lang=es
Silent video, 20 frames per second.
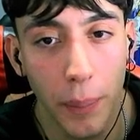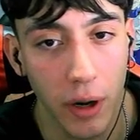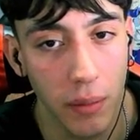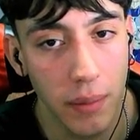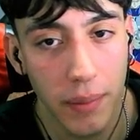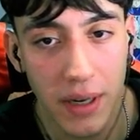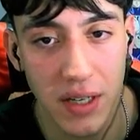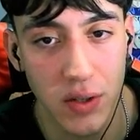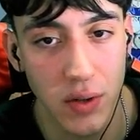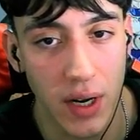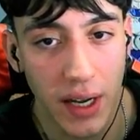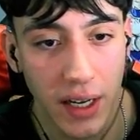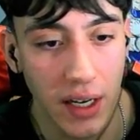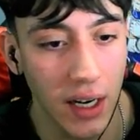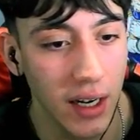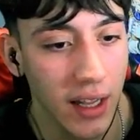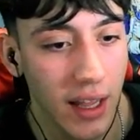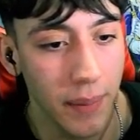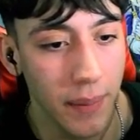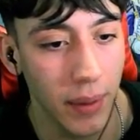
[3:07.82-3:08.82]
pero me parece una
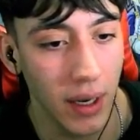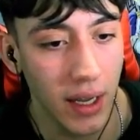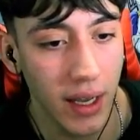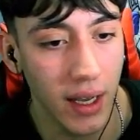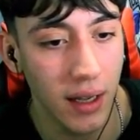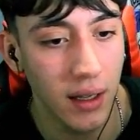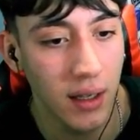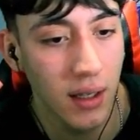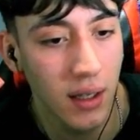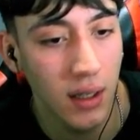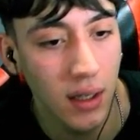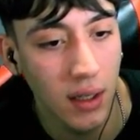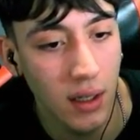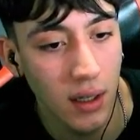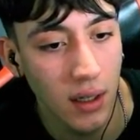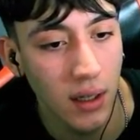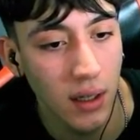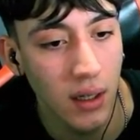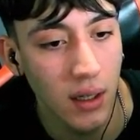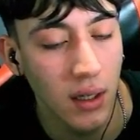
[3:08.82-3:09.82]
genialidad de pelea.
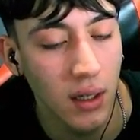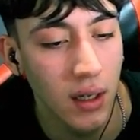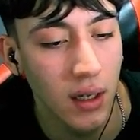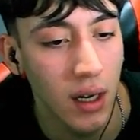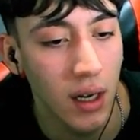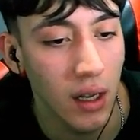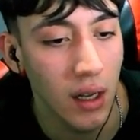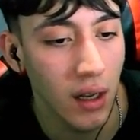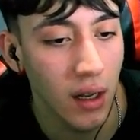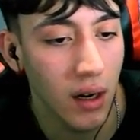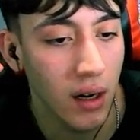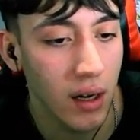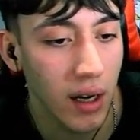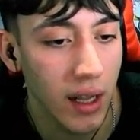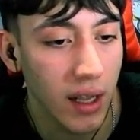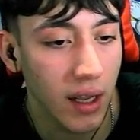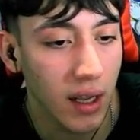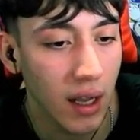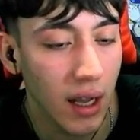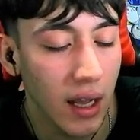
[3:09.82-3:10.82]
El
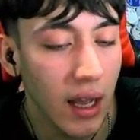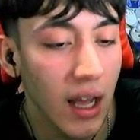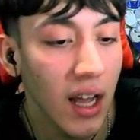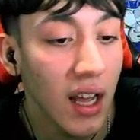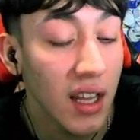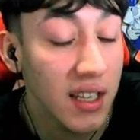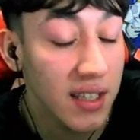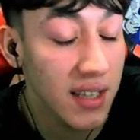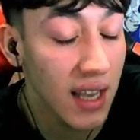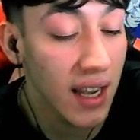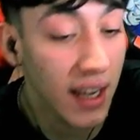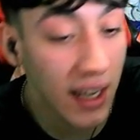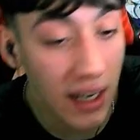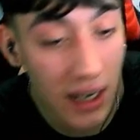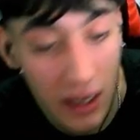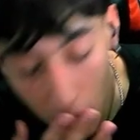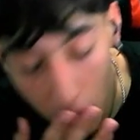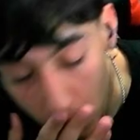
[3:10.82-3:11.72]
Raika. Ah, sabes que en la